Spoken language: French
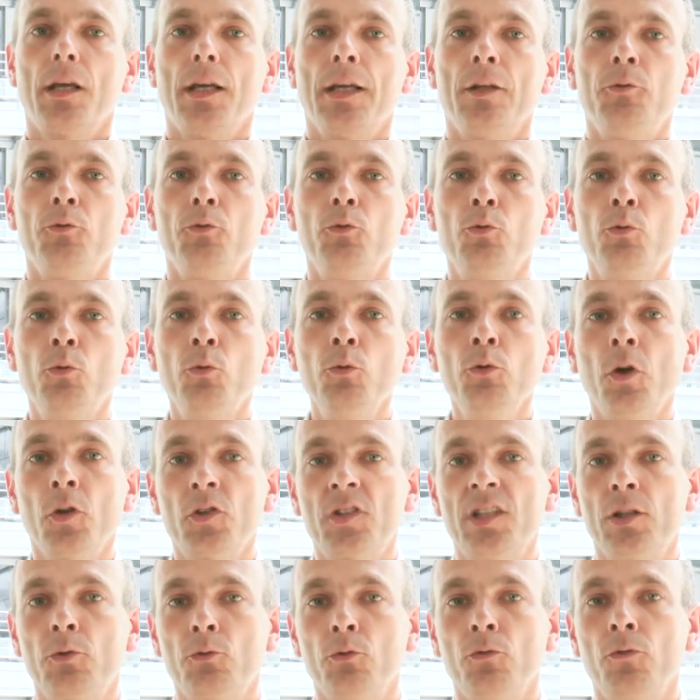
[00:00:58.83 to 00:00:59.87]
Et du coup, dans
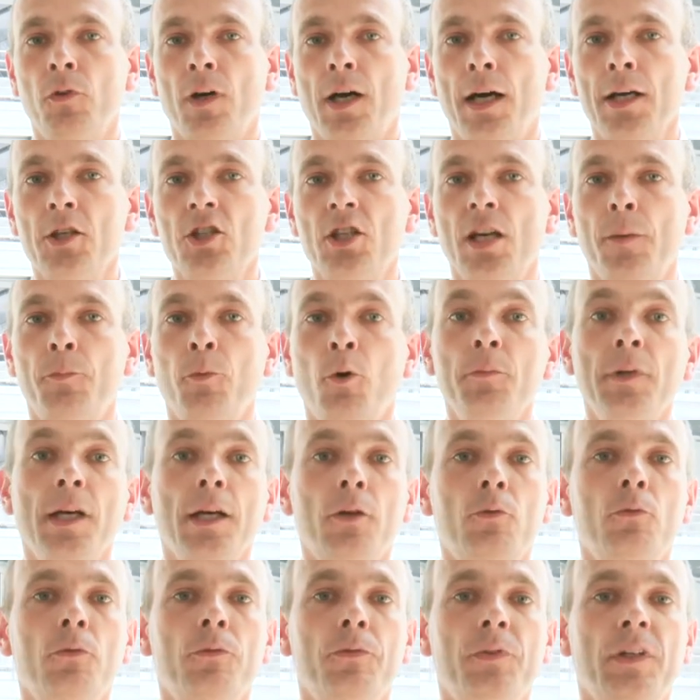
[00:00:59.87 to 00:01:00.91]
cet ouvrage, la
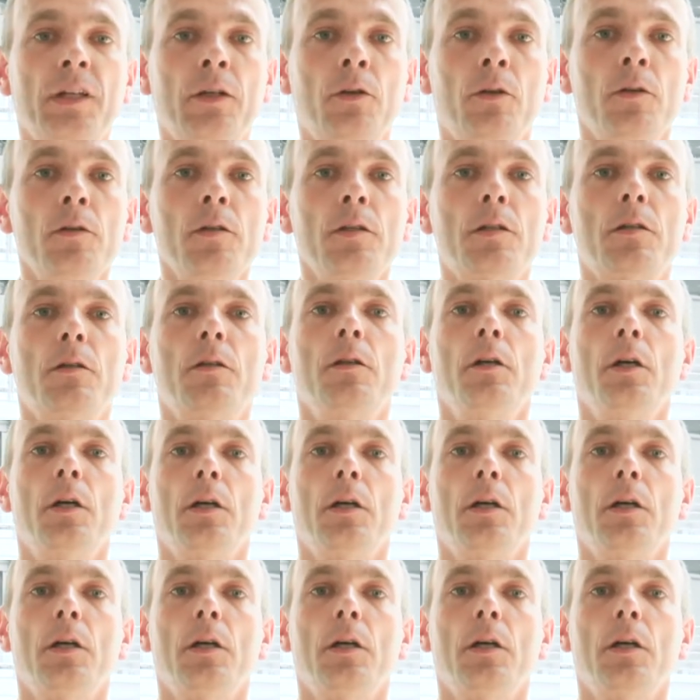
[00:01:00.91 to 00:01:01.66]
première conférence euh,